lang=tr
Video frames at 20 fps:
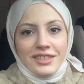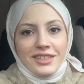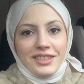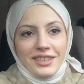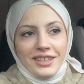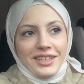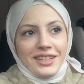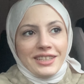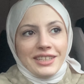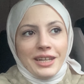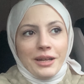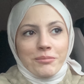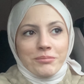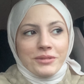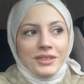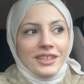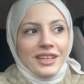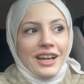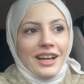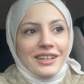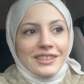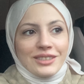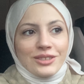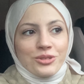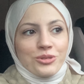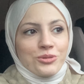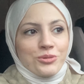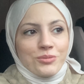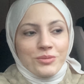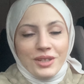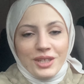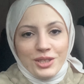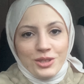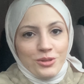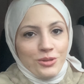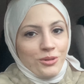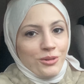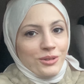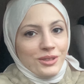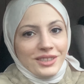Yine kitaptaki aynı cümleyi
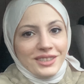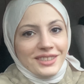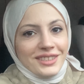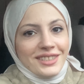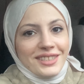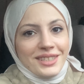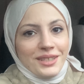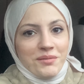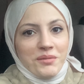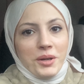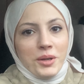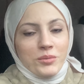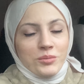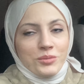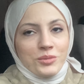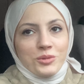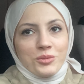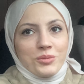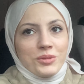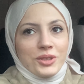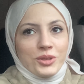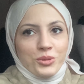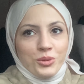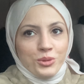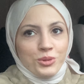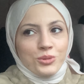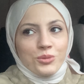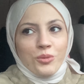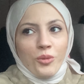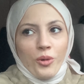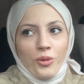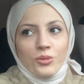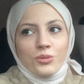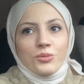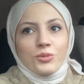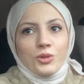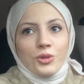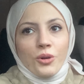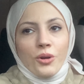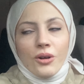söylediğin zaman bu bir yorum
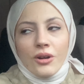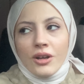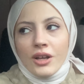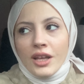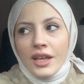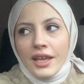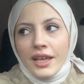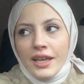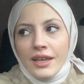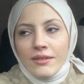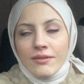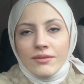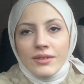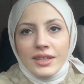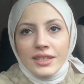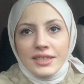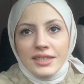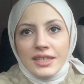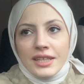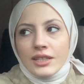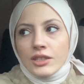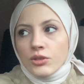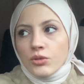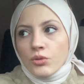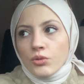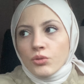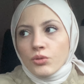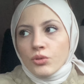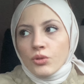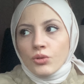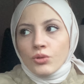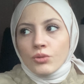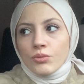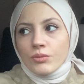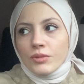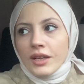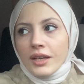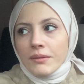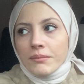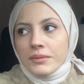olmuyor. Ve senin onu
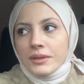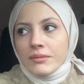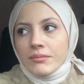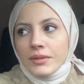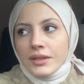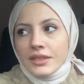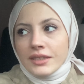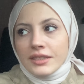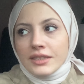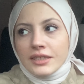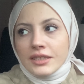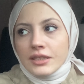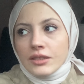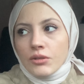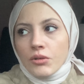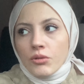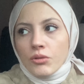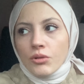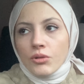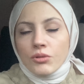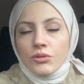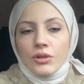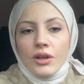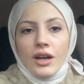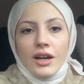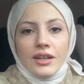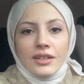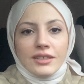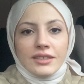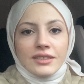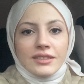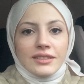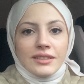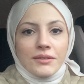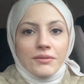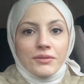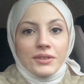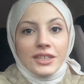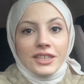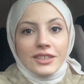yorumlayabilmen için o konu hakkında
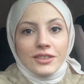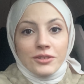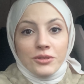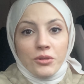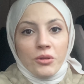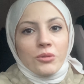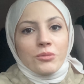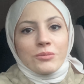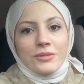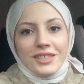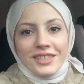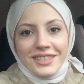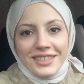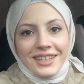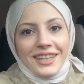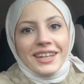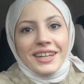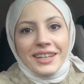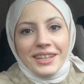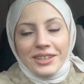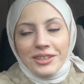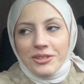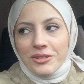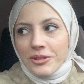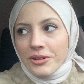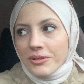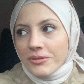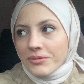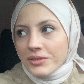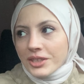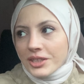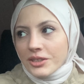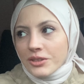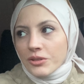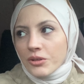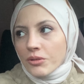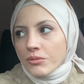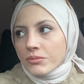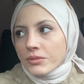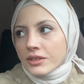fikrin olması gerekiyor. Fikrin
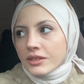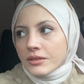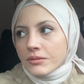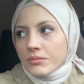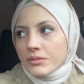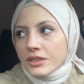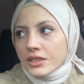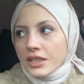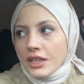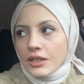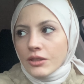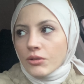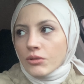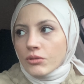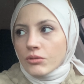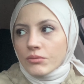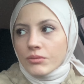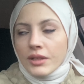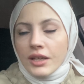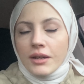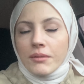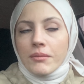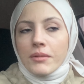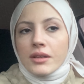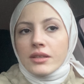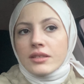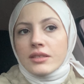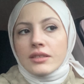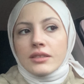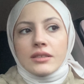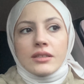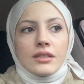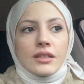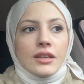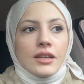olmadığı bir şey yorumlayamazsın.